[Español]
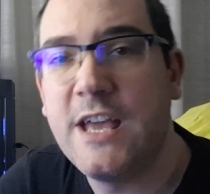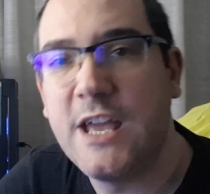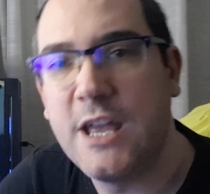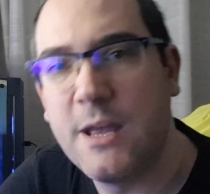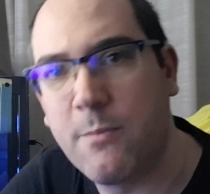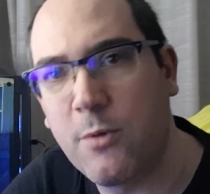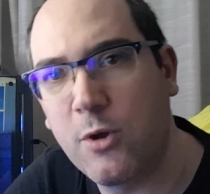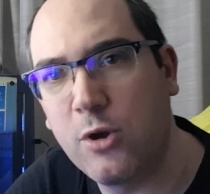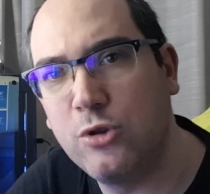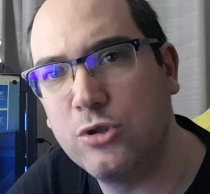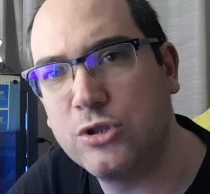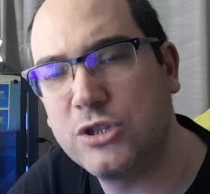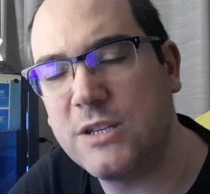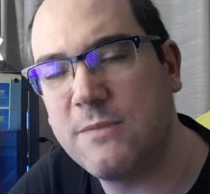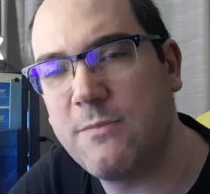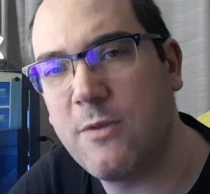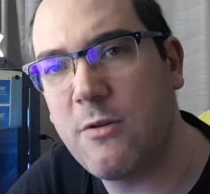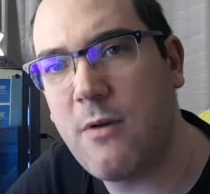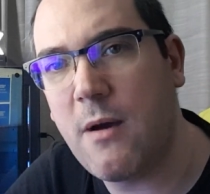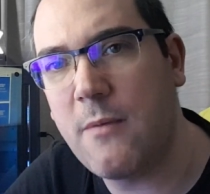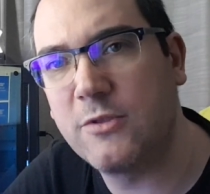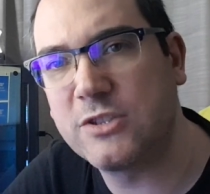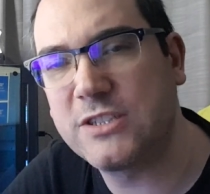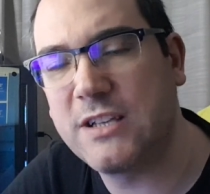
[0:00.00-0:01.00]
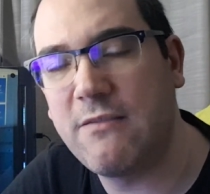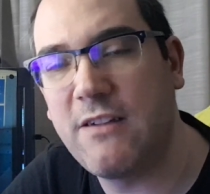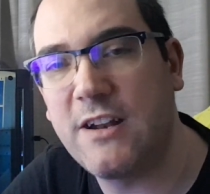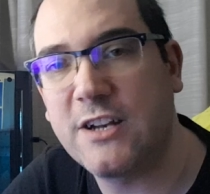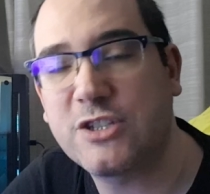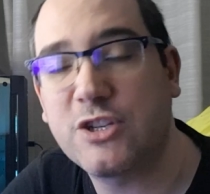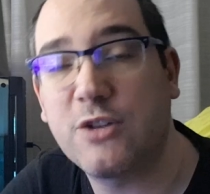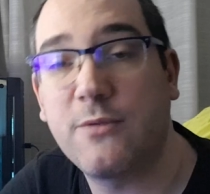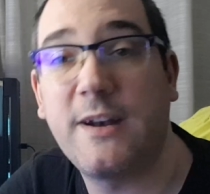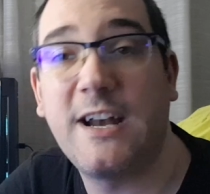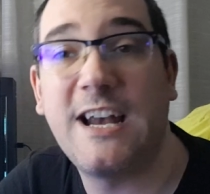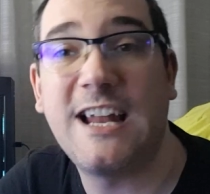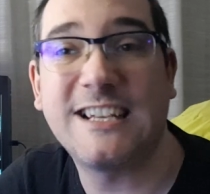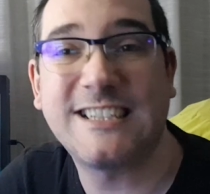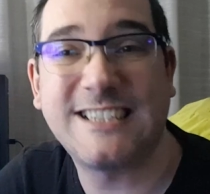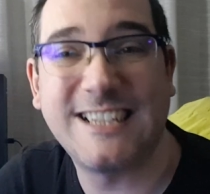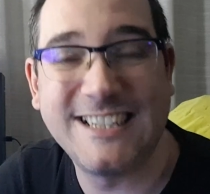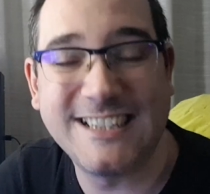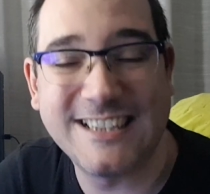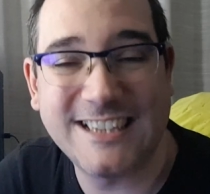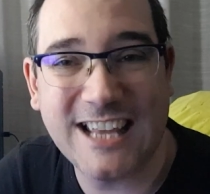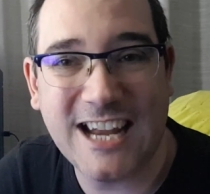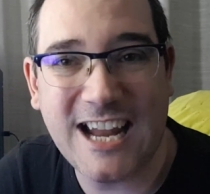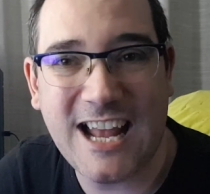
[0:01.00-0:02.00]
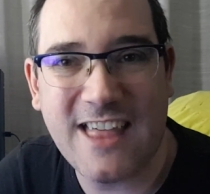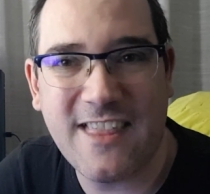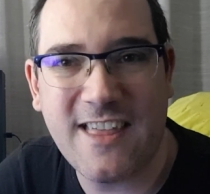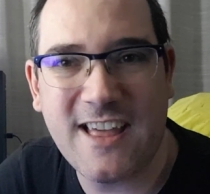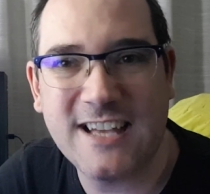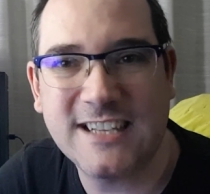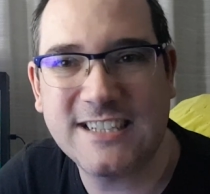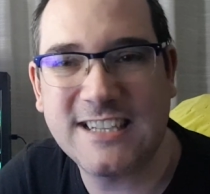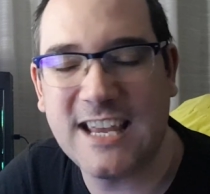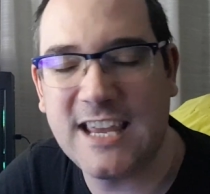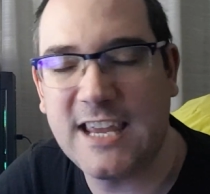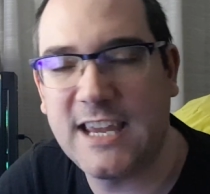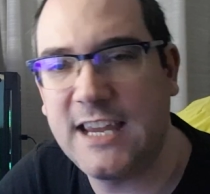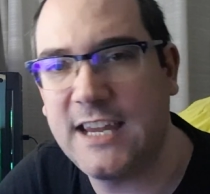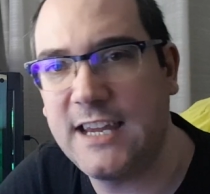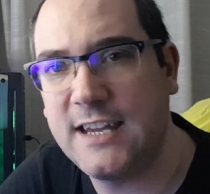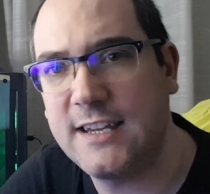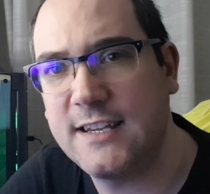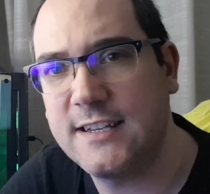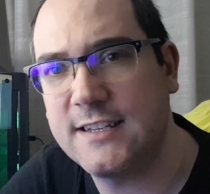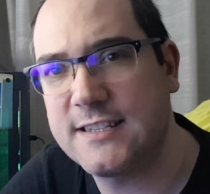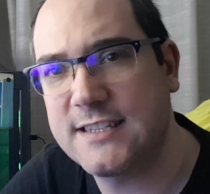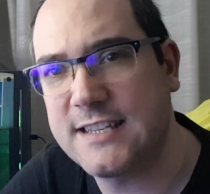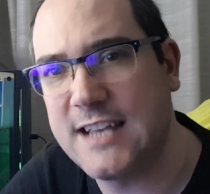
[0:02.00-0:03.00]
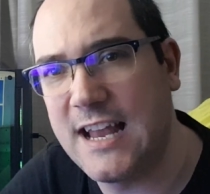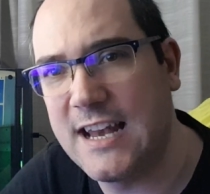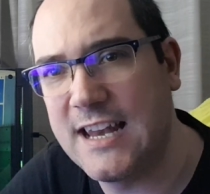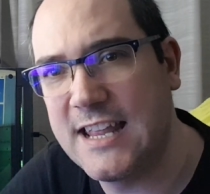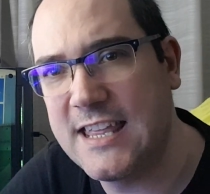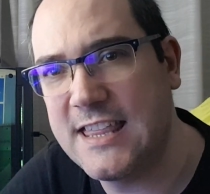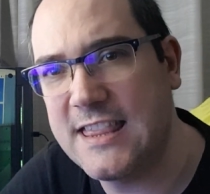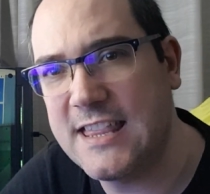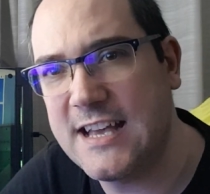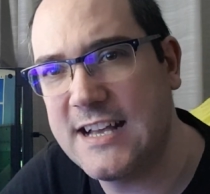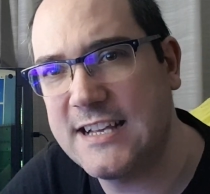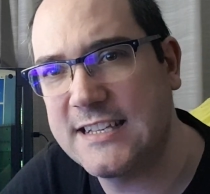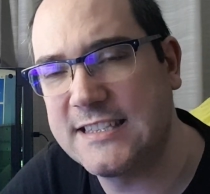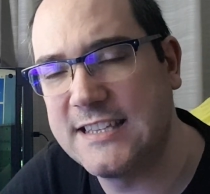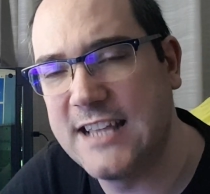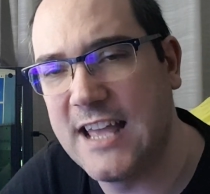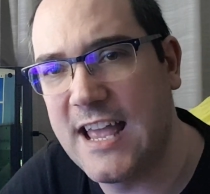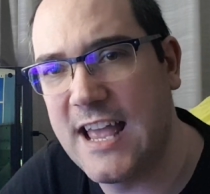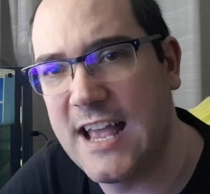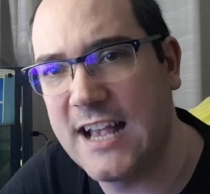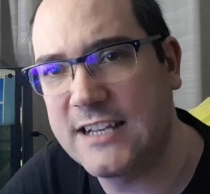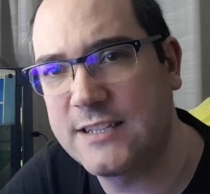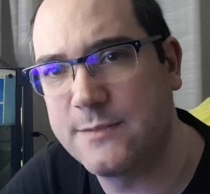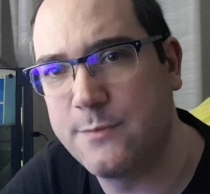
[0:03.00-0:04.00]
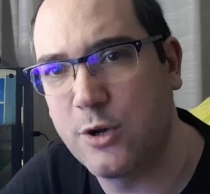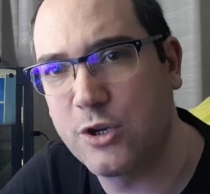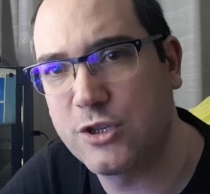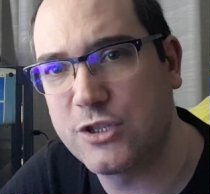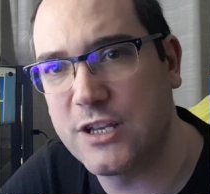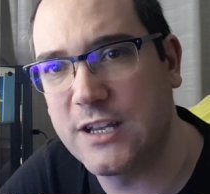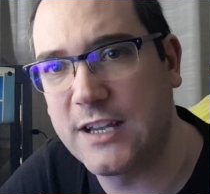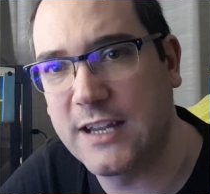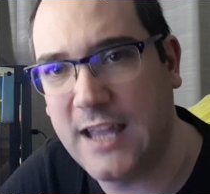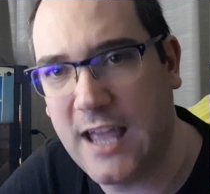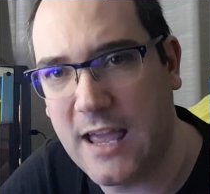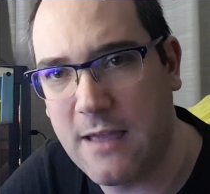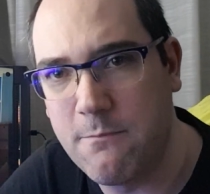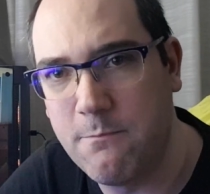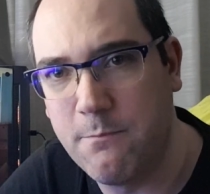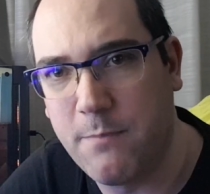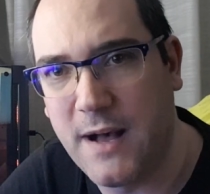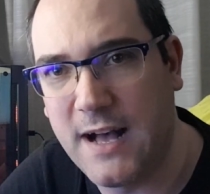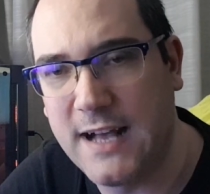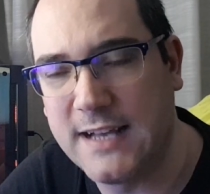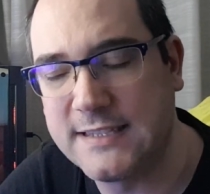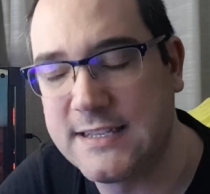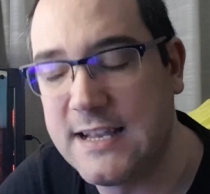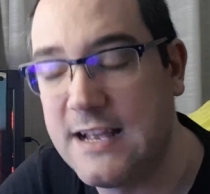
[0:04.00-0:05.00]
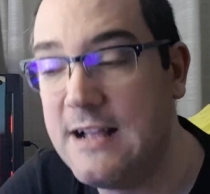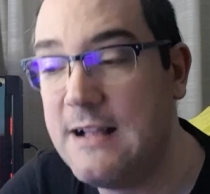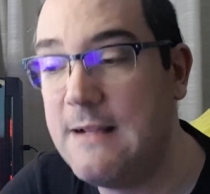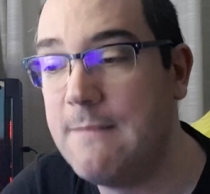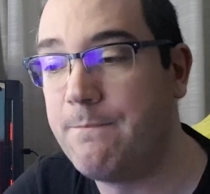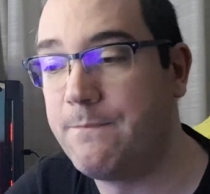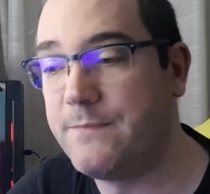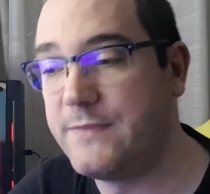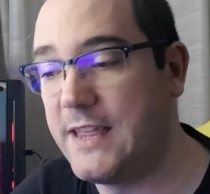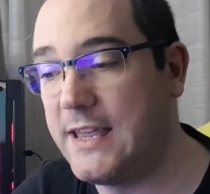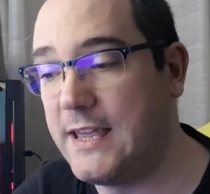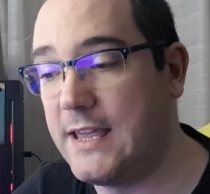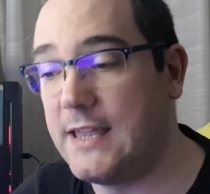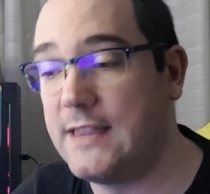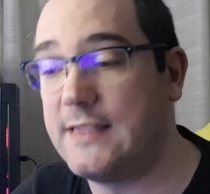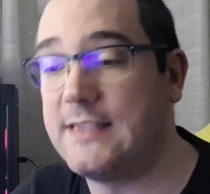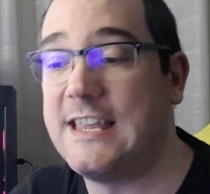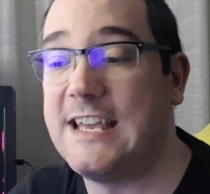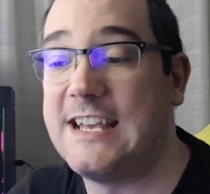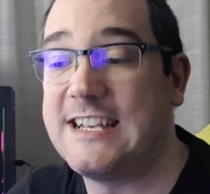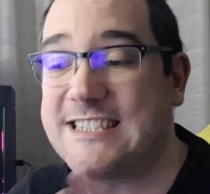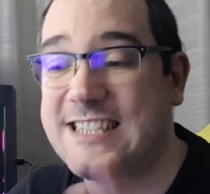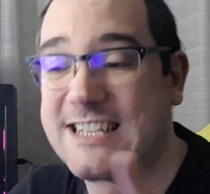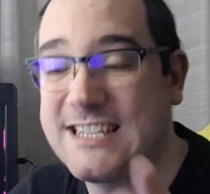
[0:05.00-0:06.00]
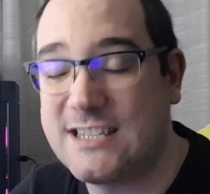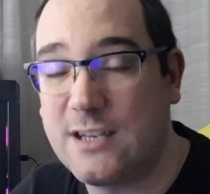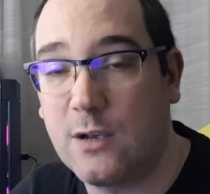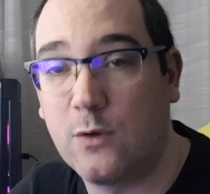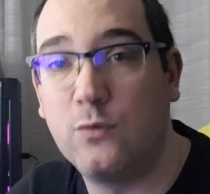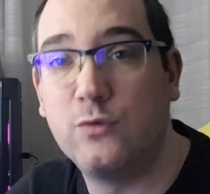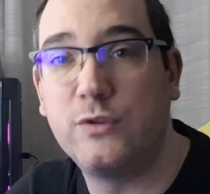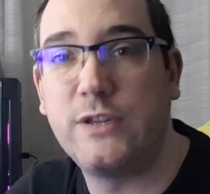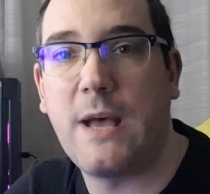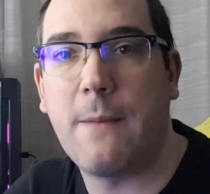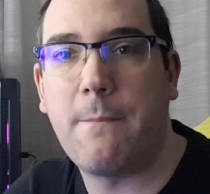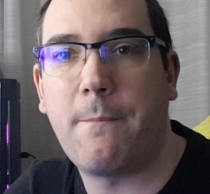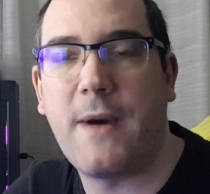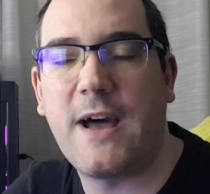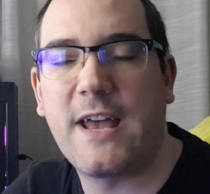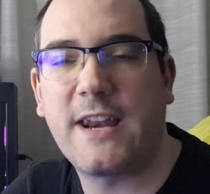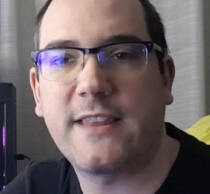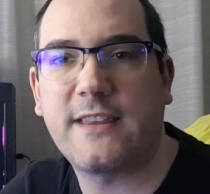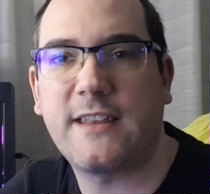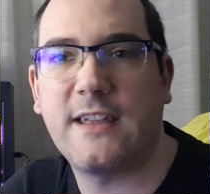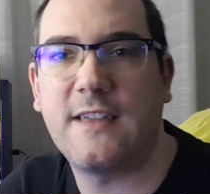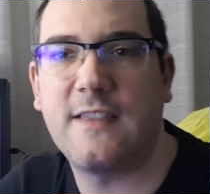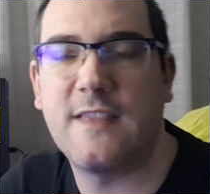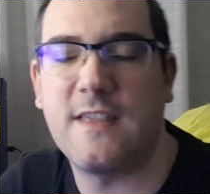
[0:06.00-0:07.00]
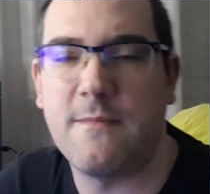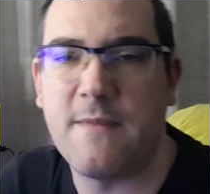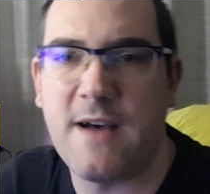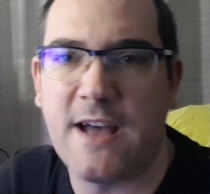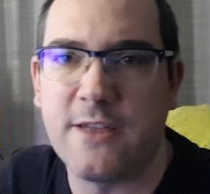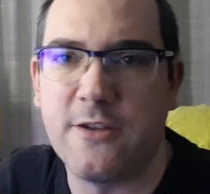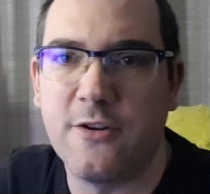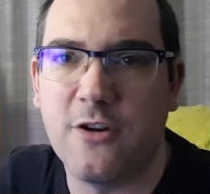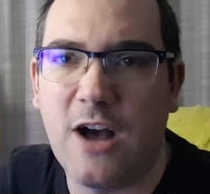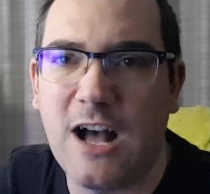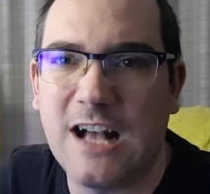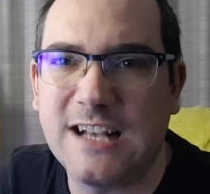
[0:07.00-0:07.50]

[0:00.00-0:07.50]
Y por último vamos a hablar sobre las entradas y salidas de Xbox Game Pass de, de esta segunda parte de mayo.